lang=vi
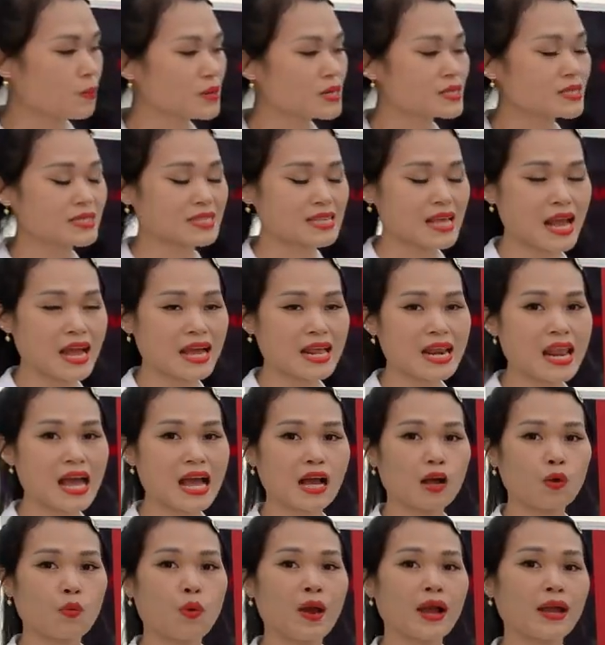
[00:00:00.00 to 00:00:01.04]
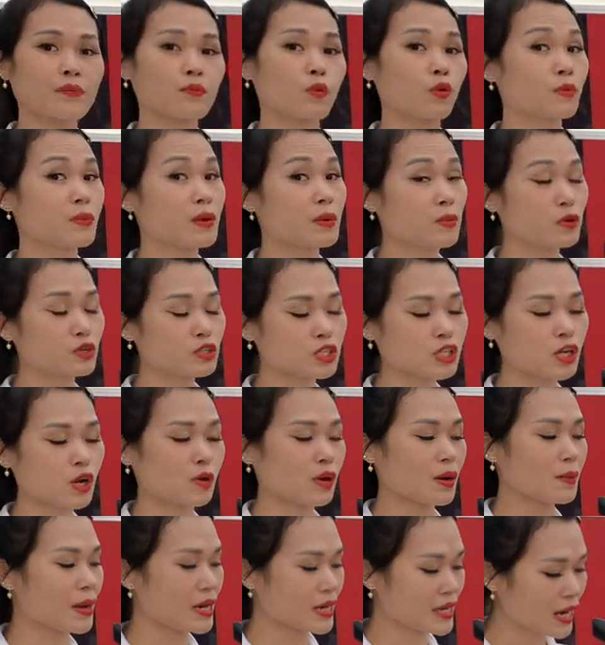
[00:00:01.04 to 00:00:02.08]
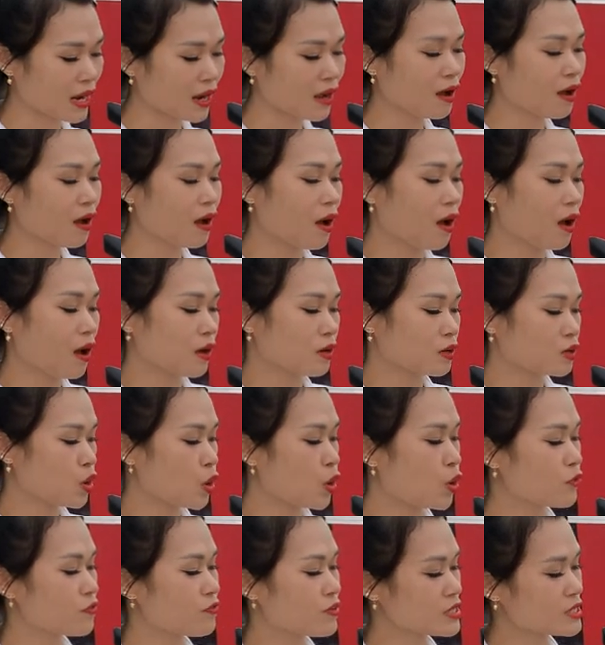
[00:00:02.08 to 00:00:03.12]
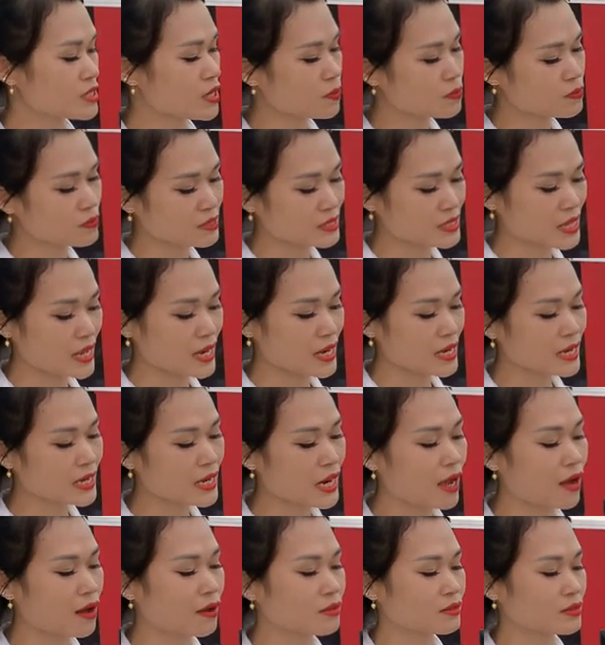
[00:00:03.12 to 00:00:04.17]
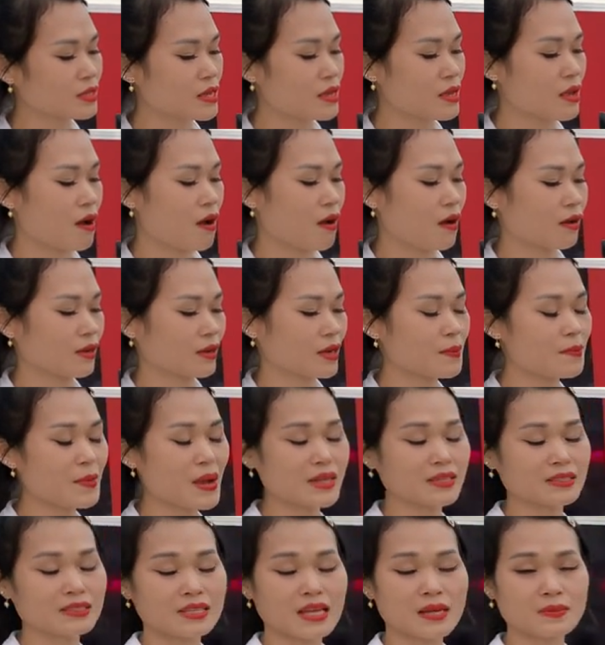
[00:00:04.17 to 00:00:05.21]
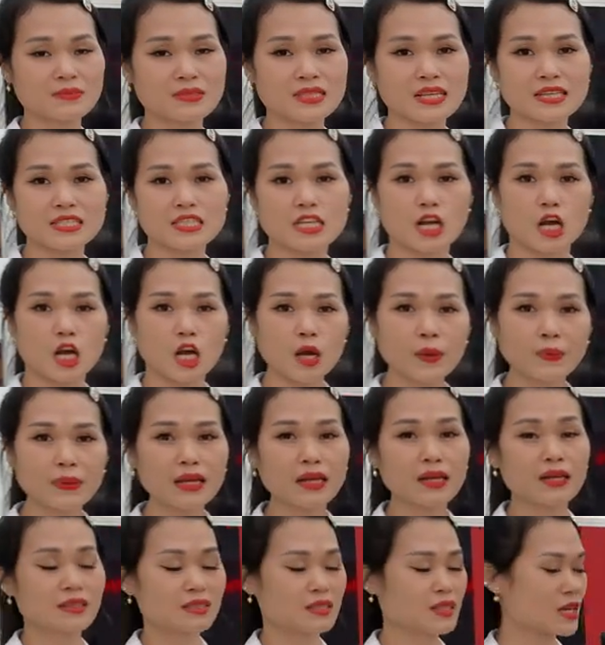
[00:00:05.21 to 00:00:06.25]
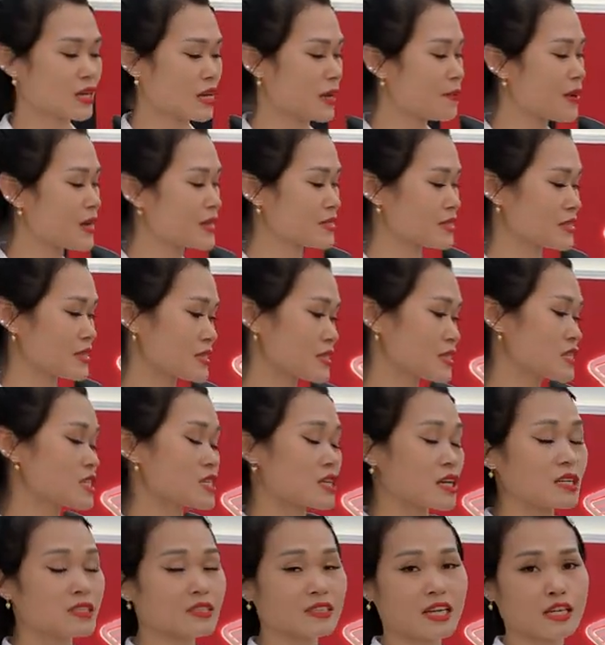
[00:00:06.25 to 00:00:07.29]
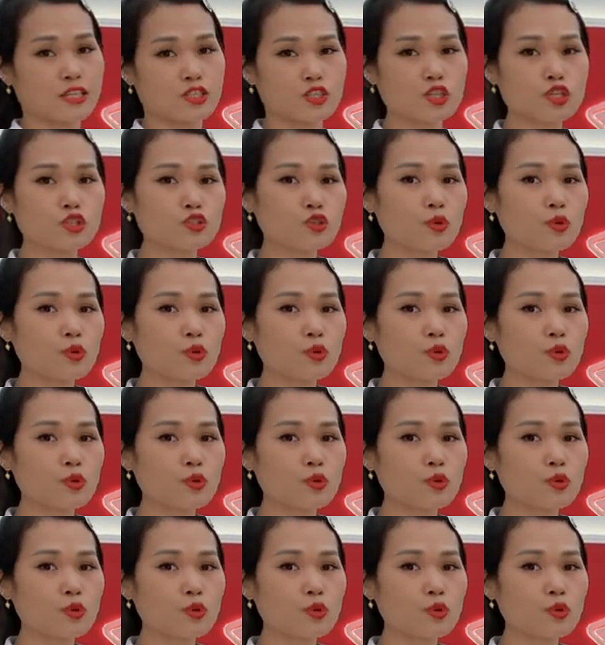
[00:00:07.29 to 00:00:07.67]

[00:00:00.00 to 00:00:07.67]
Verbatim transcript: mức giá là ngoài 41 triệu các bạn nhé đối với dòng xe lít ạ thì uh, các bạn tham gia trả góp ấy, thì các bạn sẽ chỉ cần trả trước